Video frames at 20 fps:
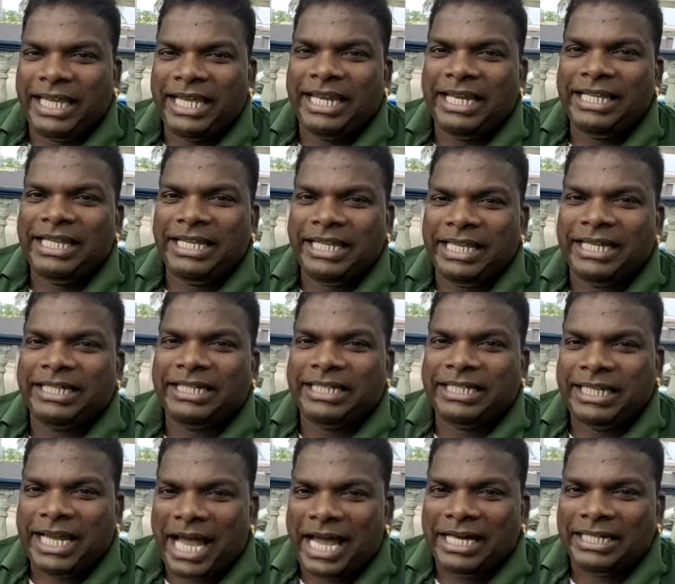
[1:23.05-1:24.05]
ஏழு
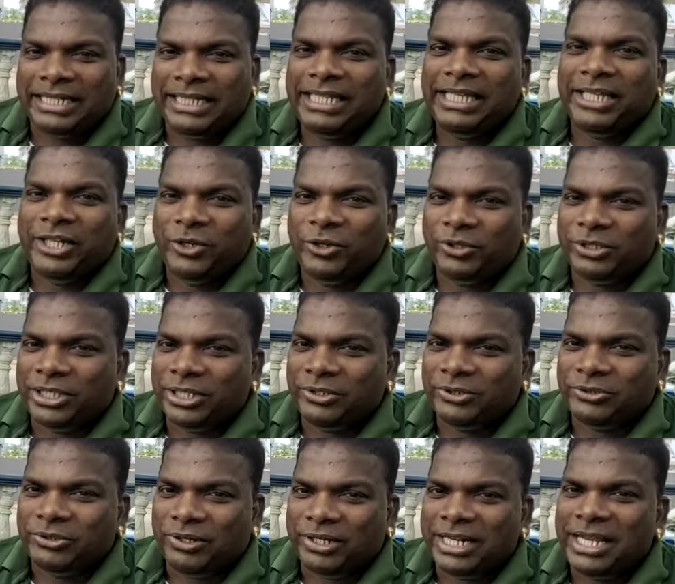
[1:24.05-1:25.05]
எட்டு ஆறு இன்னொரு
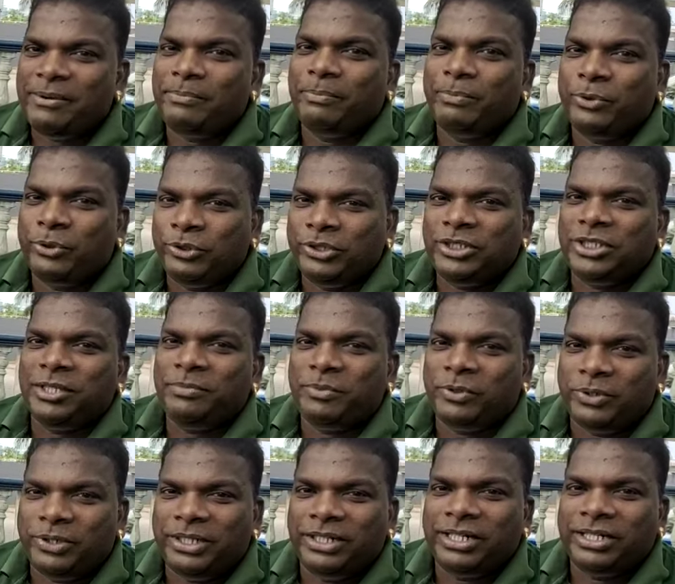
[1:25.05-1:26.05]
தடவை சொல்கிறேன்
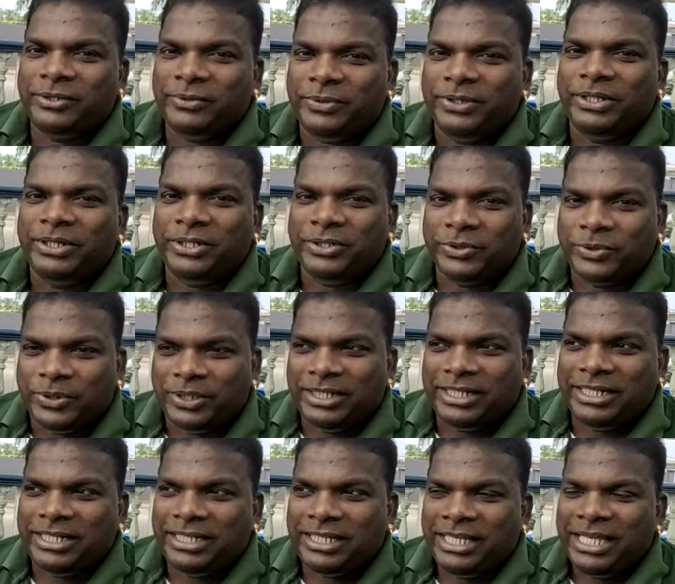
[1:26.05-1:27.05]
பூஜ்ஜியம் ஒன்று ஒன்று
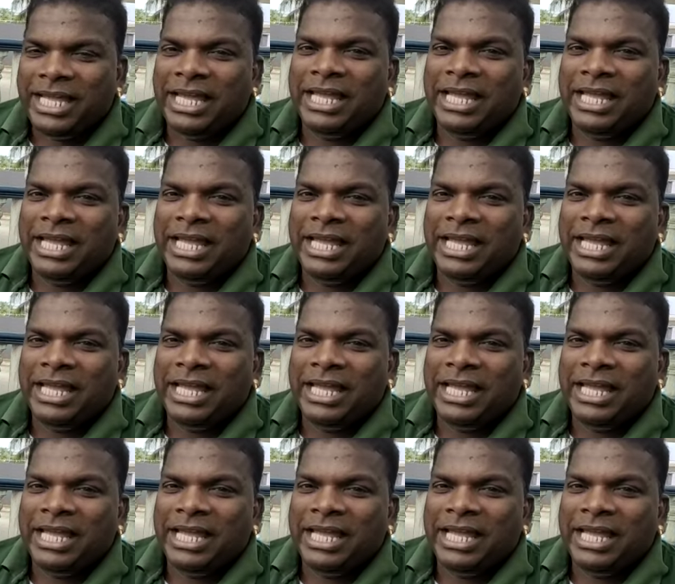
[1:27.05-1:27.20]
ஒன்று